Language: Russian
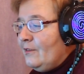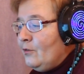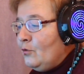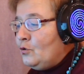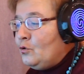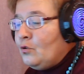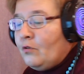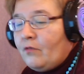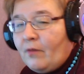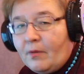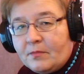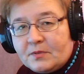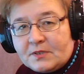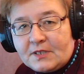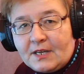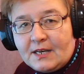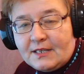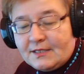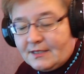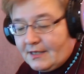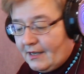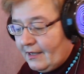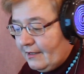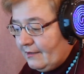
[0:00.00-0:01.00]
Ну, что вам
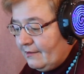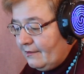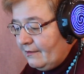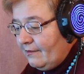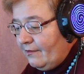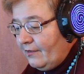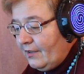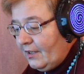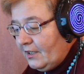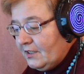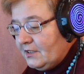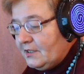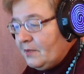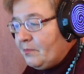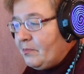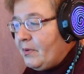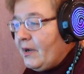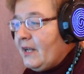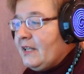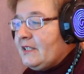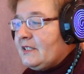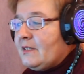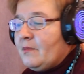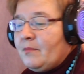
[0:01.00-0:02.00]
сказать? Видите,
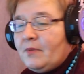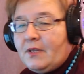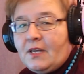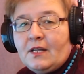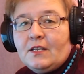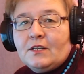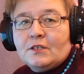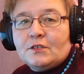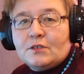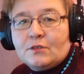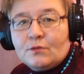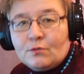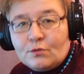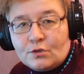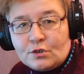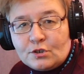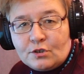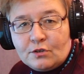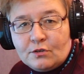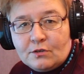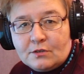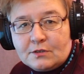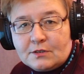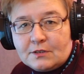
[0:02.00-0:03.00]
пальцы меня не
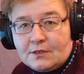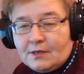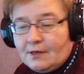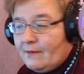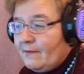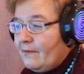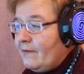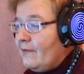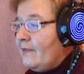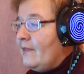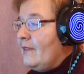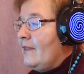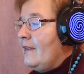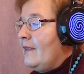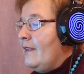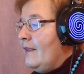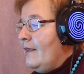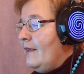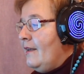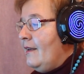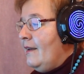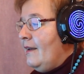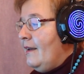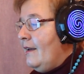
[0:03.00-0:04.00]
слушаются.
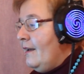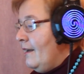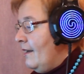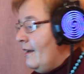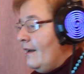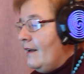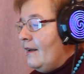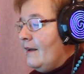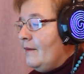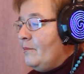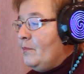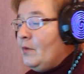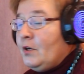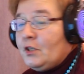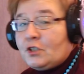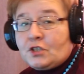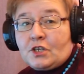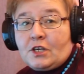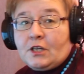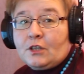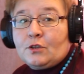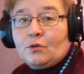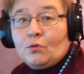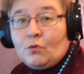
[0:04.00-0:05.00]

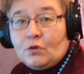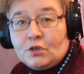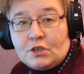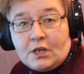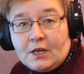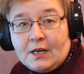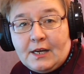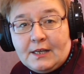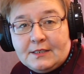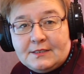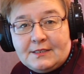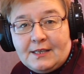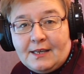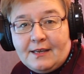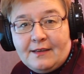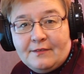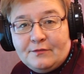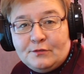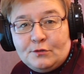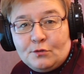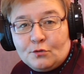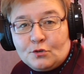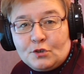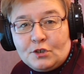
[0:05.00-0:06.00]
Мышка тоже, хотя
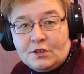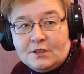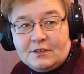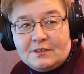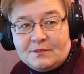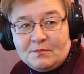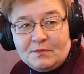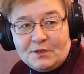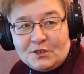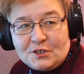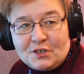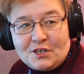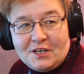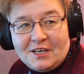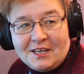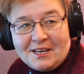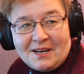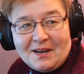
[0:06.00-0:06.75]
я всю жизнь с мышкой